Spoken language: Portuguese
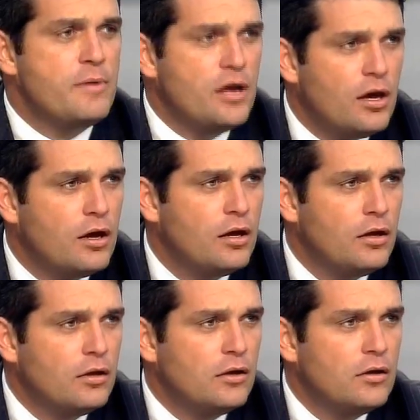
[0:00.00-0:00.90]
foi no
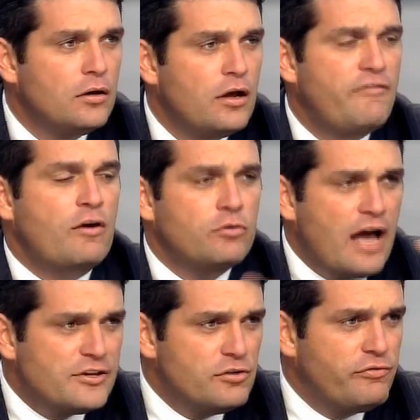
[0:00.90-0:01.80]
fato de nós irmos
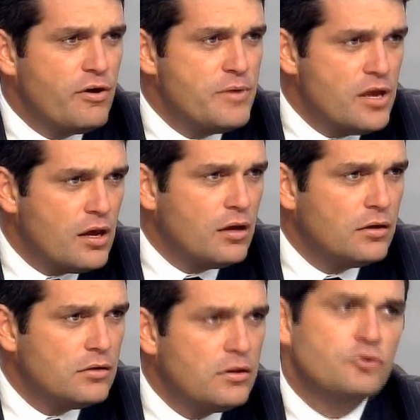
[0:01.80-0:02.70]
sair, de rodar minha. em volta.